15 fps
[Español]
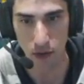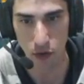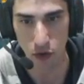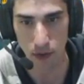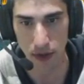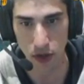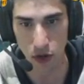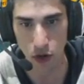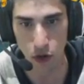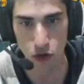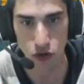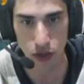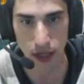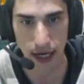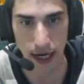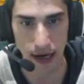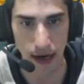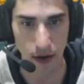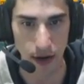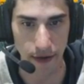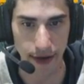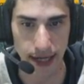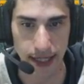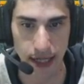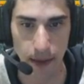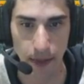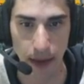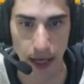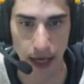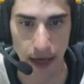monumentos que justo tenía al lado de derecha
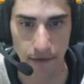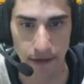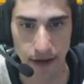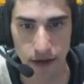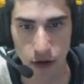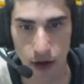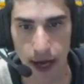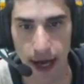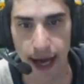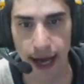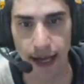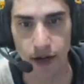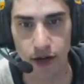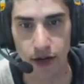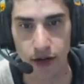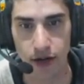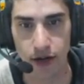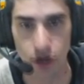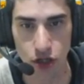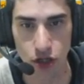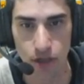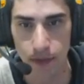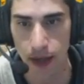Perfecto, ahí lo tenemos